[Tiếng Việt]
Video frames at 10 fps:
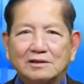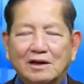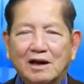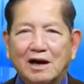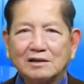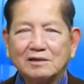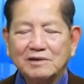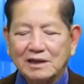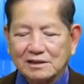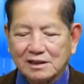Do đó thì
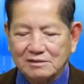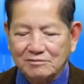bây giờ tới